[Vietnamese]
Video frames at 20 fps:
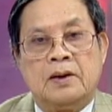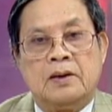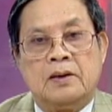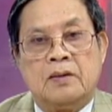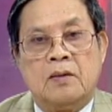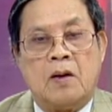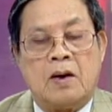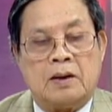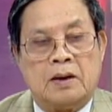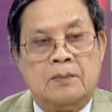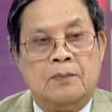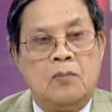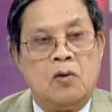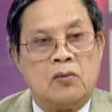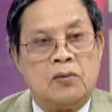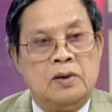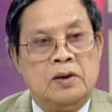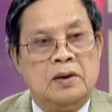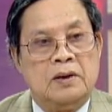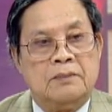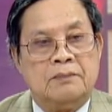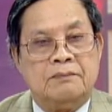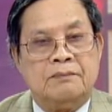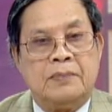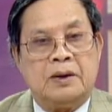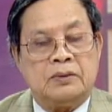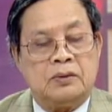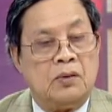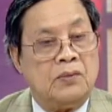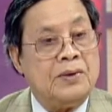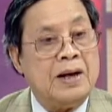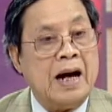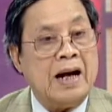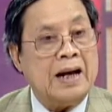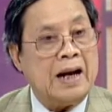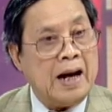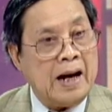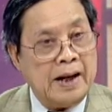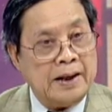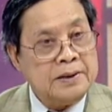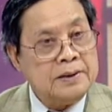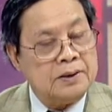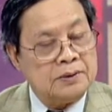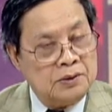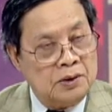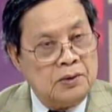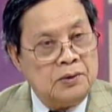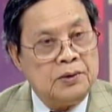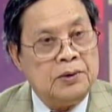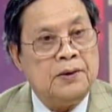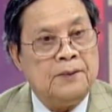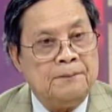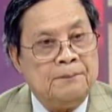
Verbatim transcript: hoặc là một đứa mà tối đa là hai đứa thôi